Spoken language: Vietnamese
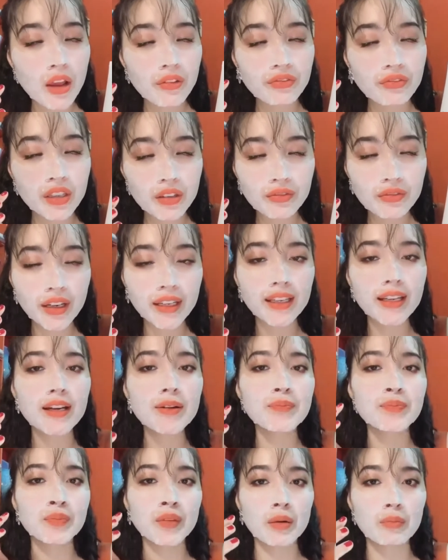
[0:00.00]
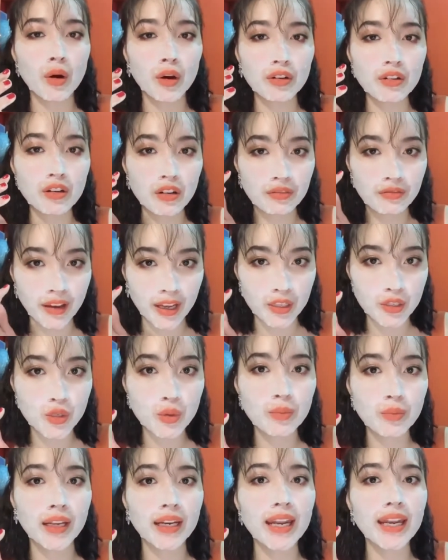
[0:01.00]
Vì vậy á, mọi người phải
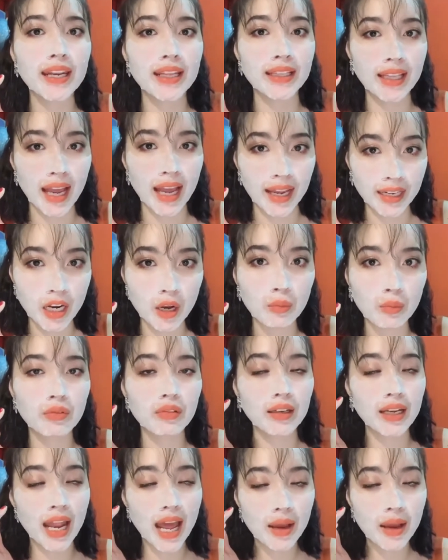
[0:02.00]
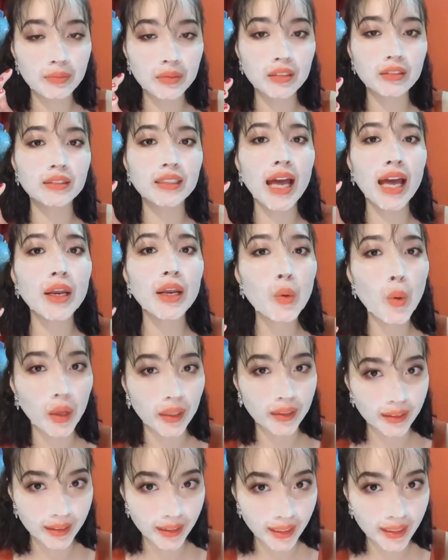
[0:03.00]
dùng cái này để thải độc, làm từ than
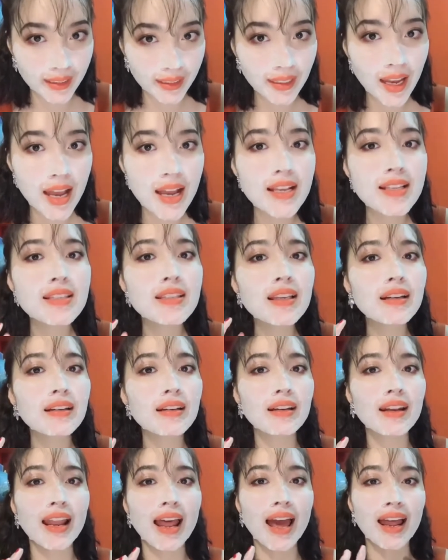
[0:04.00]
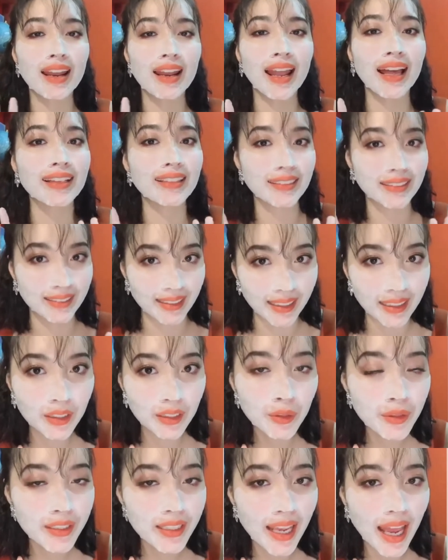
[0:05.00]
hoạt tính, rất là lành tính
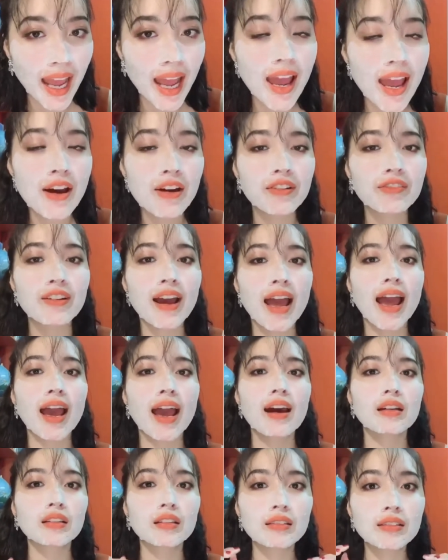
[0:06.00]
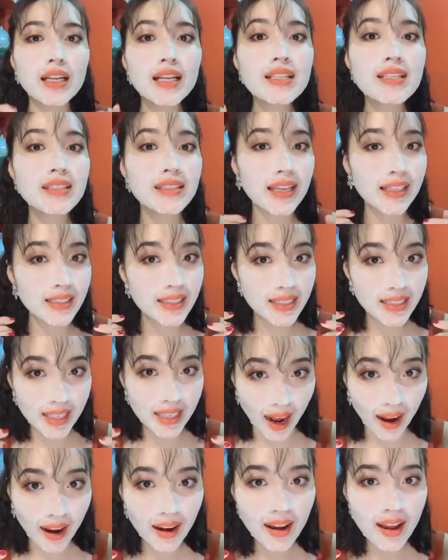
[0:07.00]
luôn nha, và từ đất sét
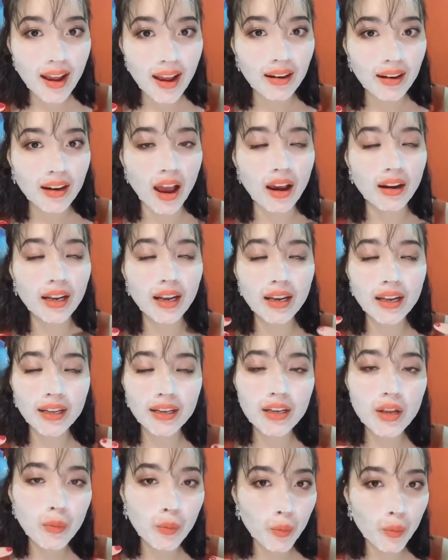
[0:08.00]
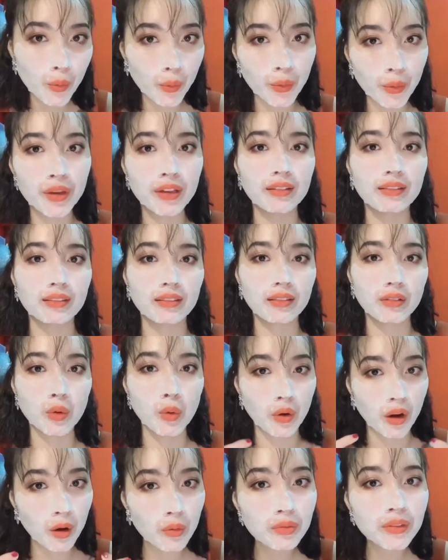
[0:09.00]
trắng đó, đã lấy độc quyền
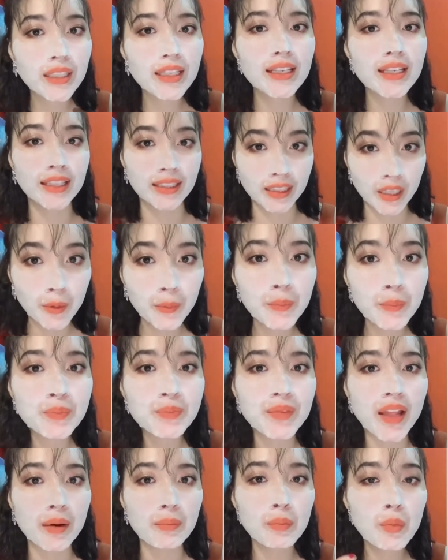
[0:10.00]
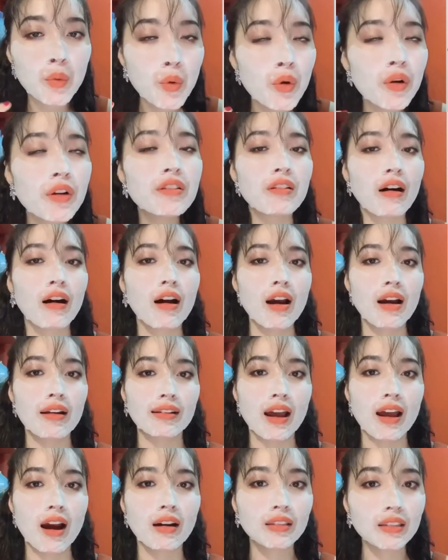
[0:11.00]
của công ty Detox, đã mua được
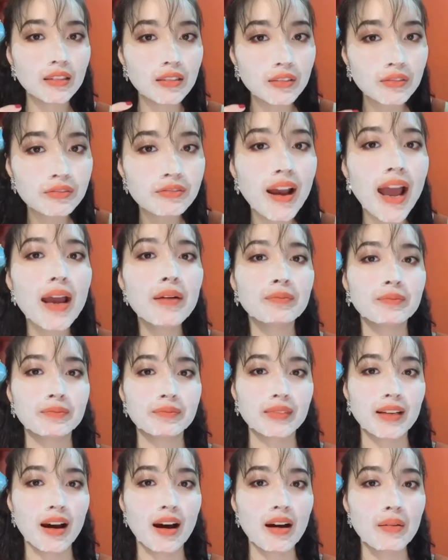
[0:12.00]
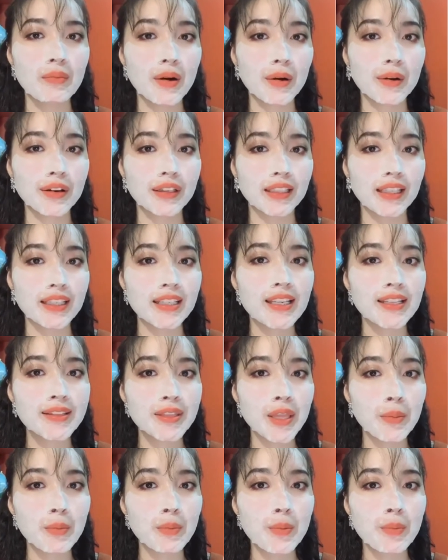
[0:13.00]
đó từ Pháp đó. Mọi người thấy yên
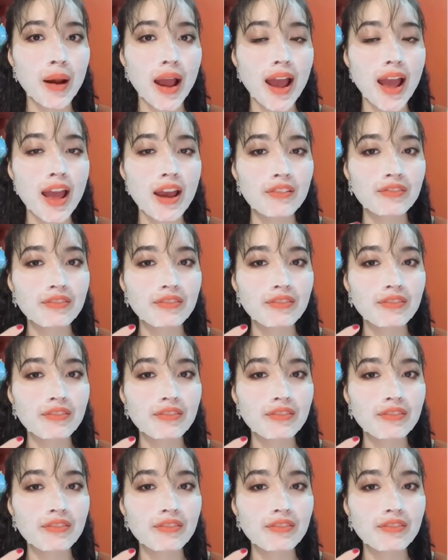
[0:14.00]
tâm không ạ?